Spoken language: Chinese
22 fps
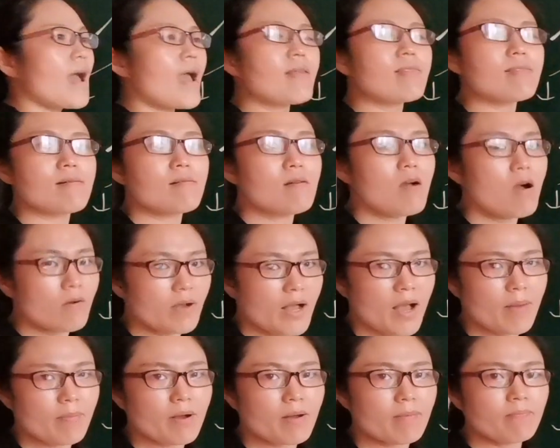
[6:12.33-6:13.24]
它还能好
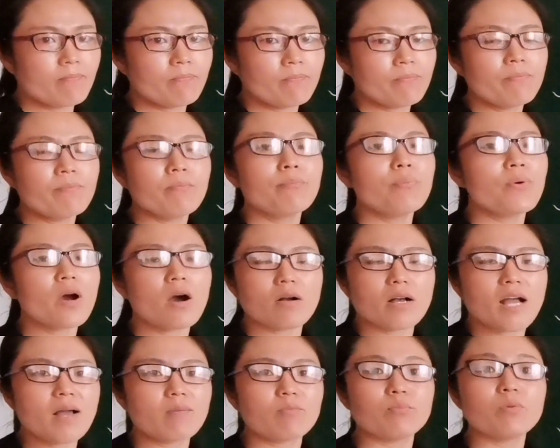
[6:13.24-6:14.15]
看吗？不好
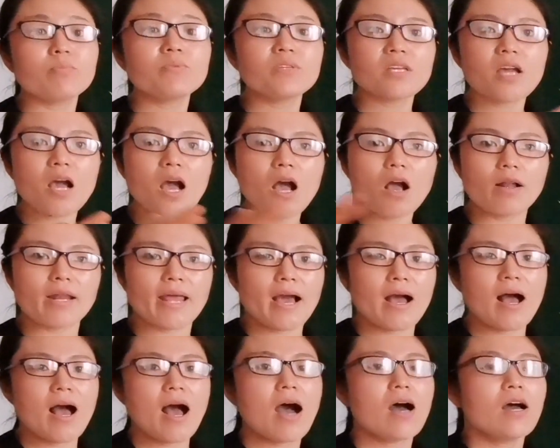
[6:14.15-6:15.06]
看，不漂亮
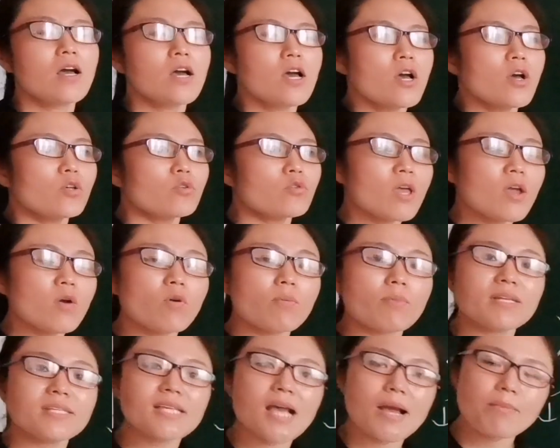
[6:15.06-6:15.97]
啊。所以我
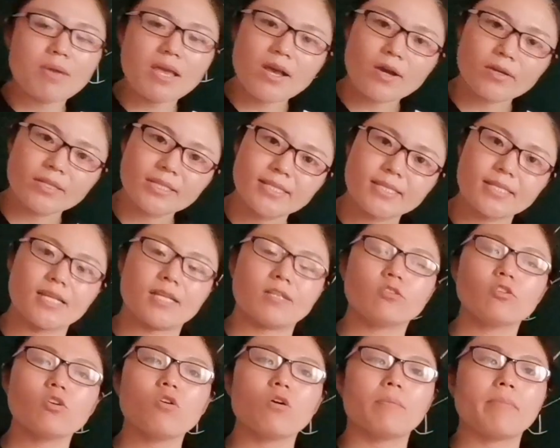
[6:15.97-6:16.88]
们下面要
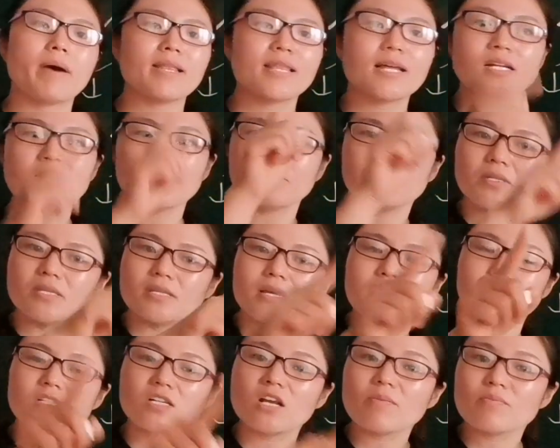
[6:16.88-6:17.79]
紧凑，把它这个
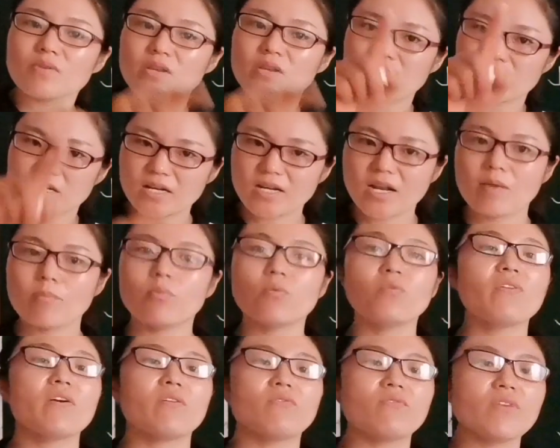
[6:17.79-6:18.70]
撇折撇折这一部
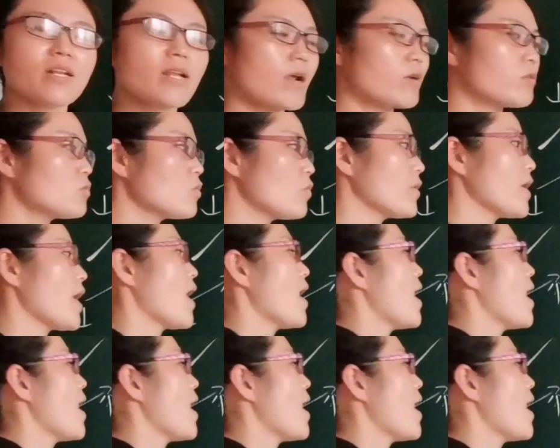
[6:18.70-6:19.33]
分非常重要